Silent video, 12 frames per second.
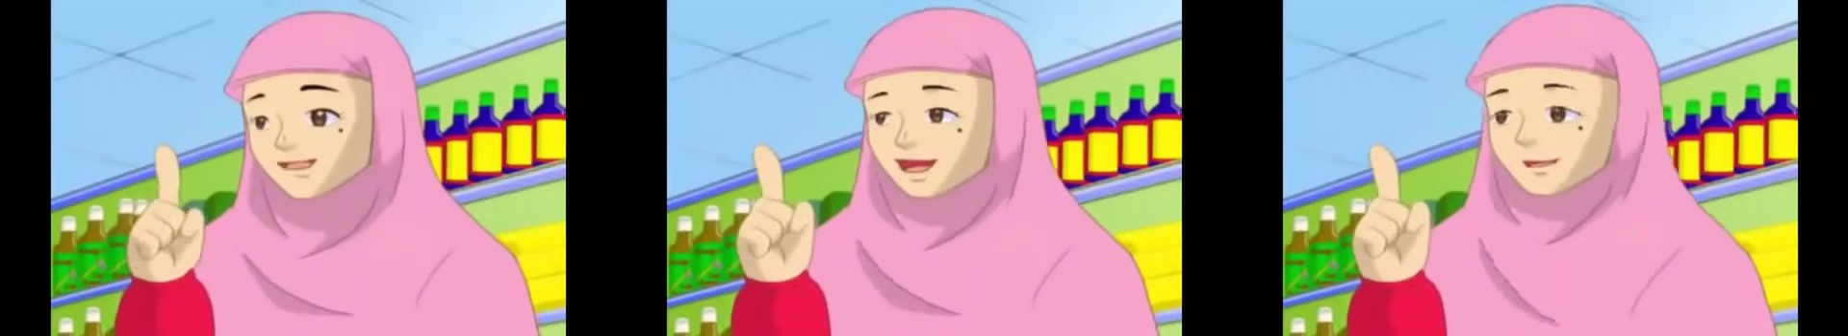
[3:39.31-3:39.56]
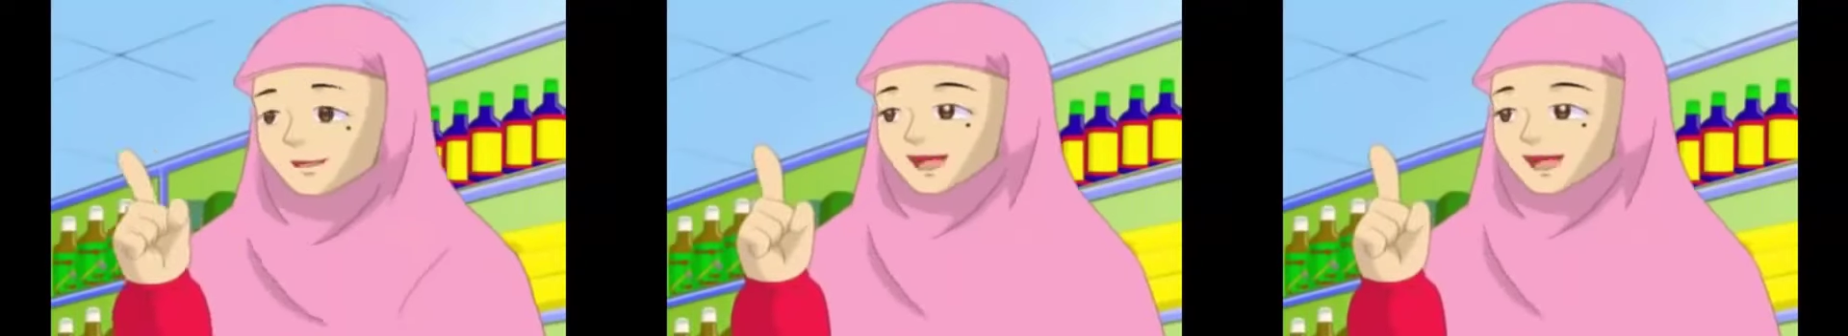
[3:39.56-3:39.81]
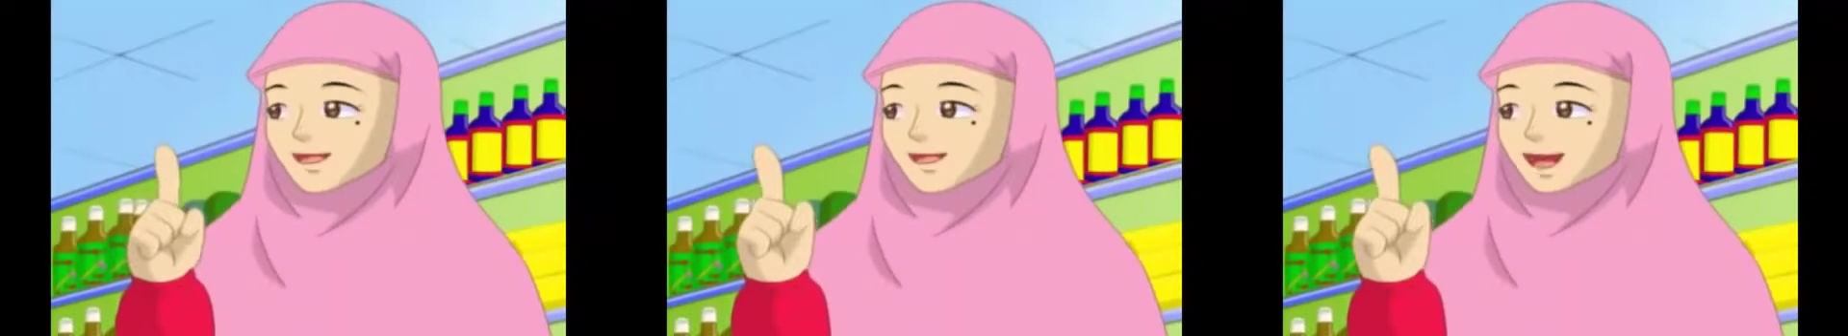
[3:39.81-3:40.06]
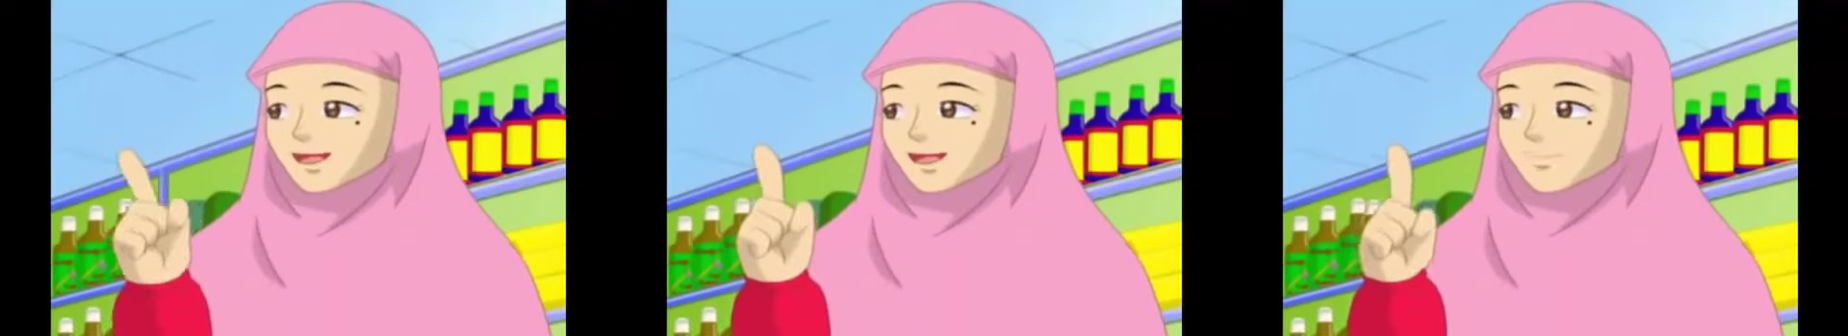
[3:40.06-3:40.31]
haram
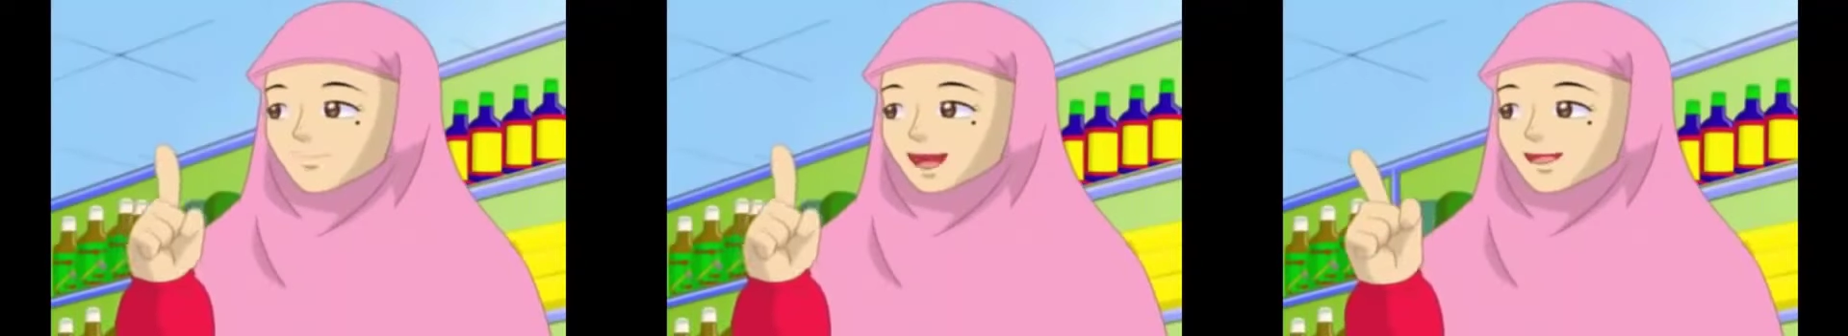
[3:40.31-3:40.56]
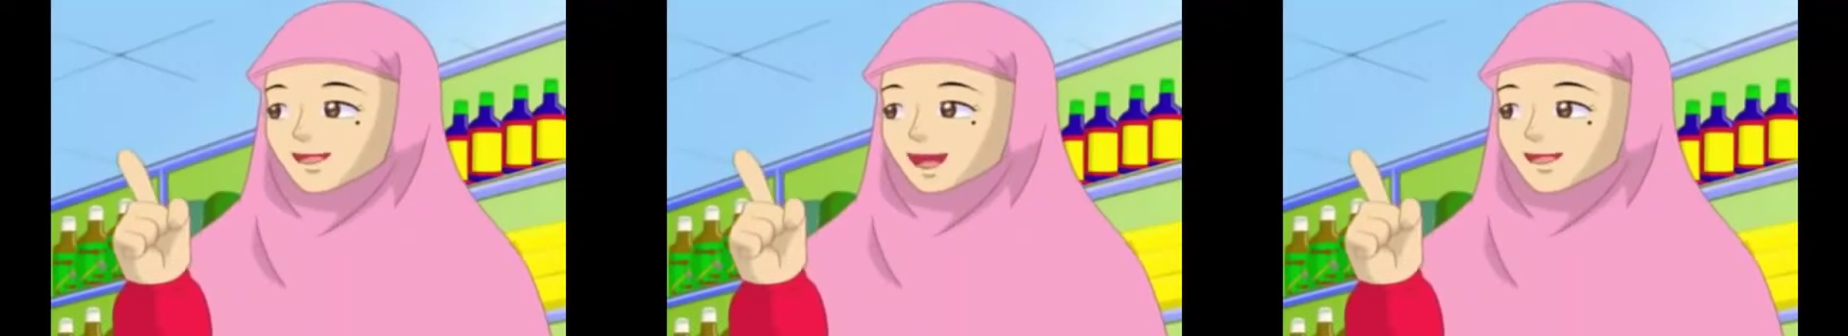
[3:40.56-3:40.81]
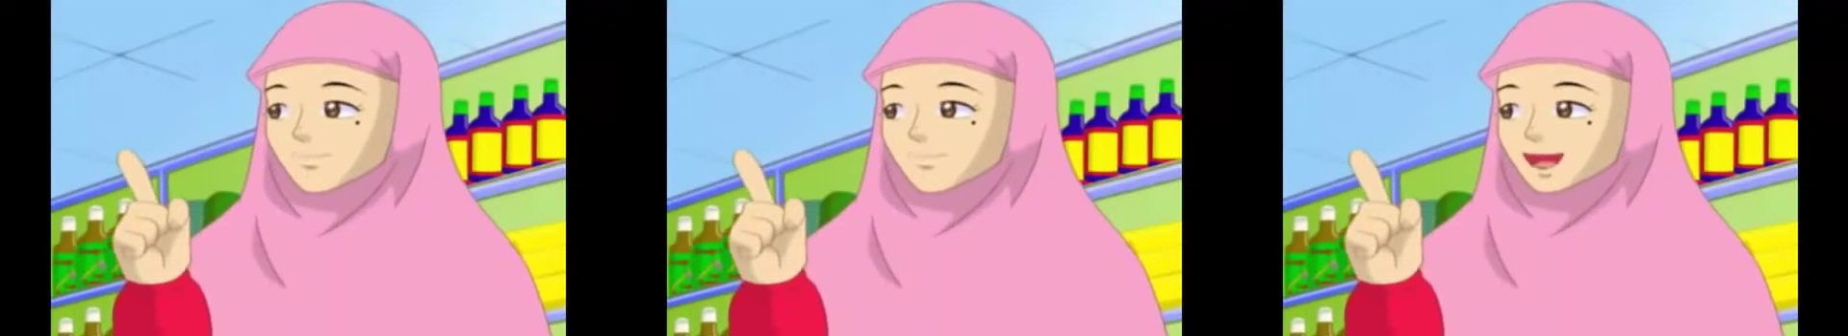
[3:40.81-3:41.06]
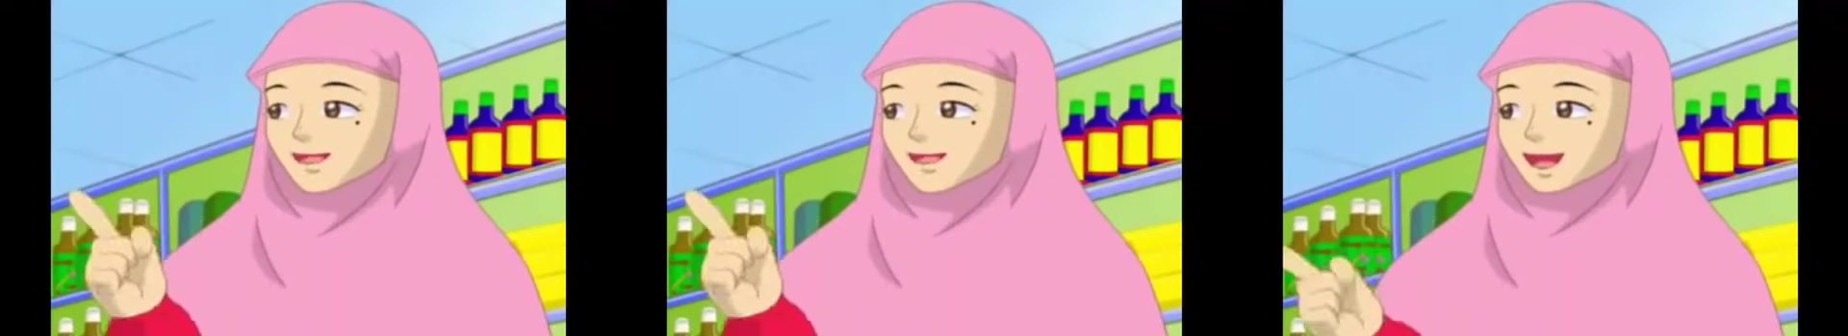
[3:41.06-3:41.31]
adalah segala makanan
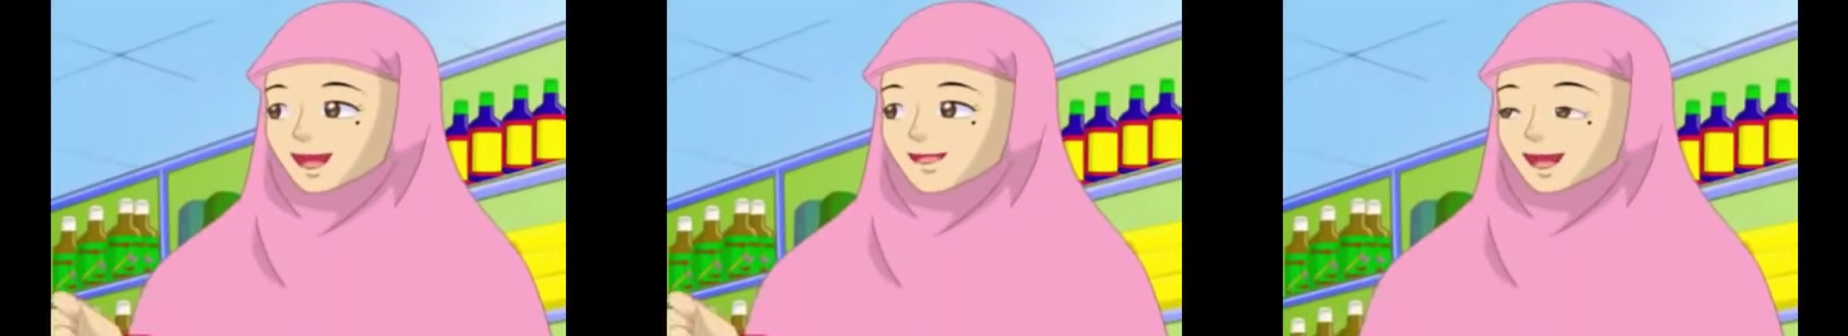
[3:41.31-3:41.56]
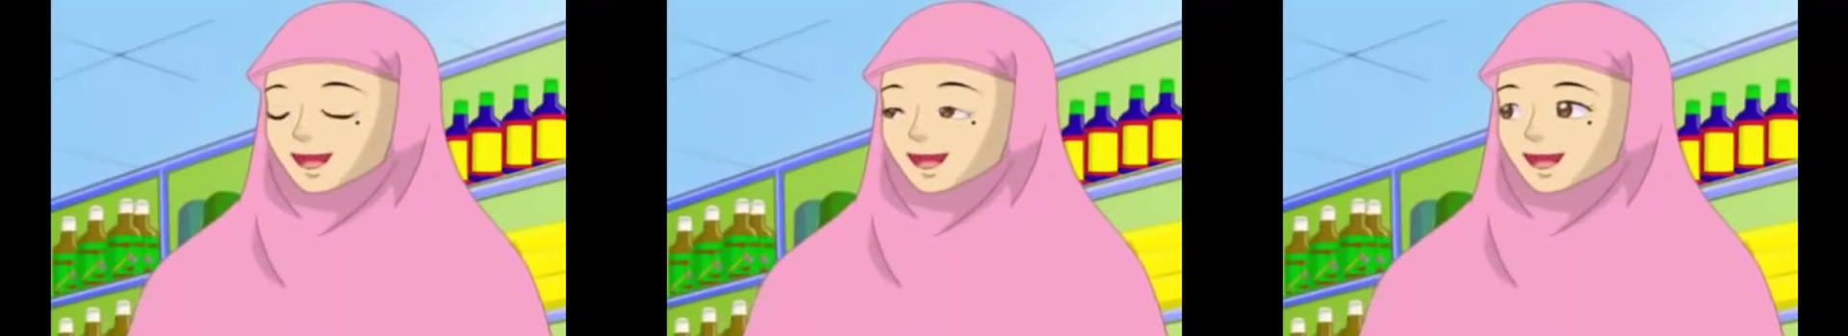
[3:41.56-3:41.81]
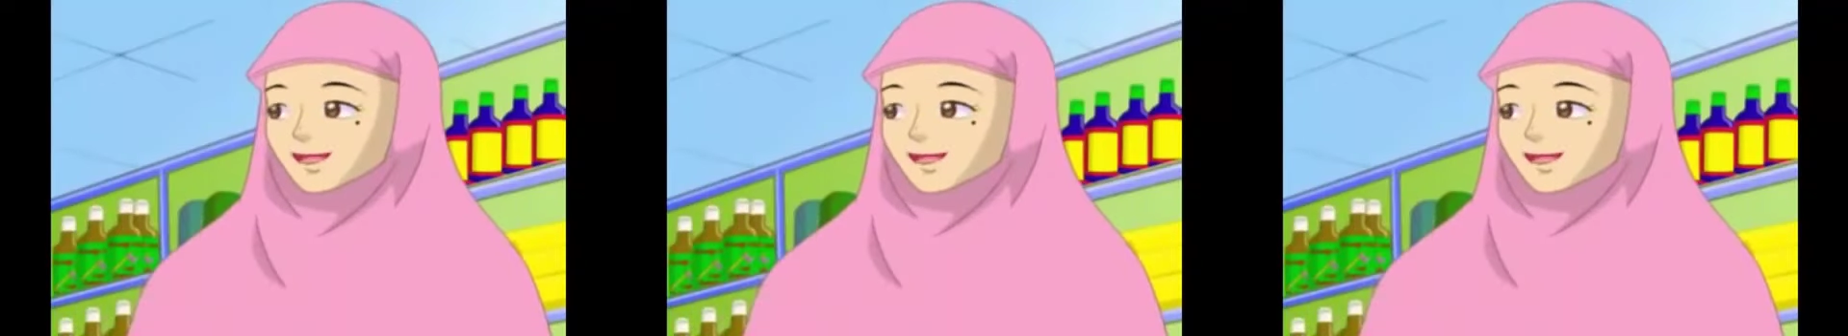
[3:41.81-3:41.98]
yang diharamkan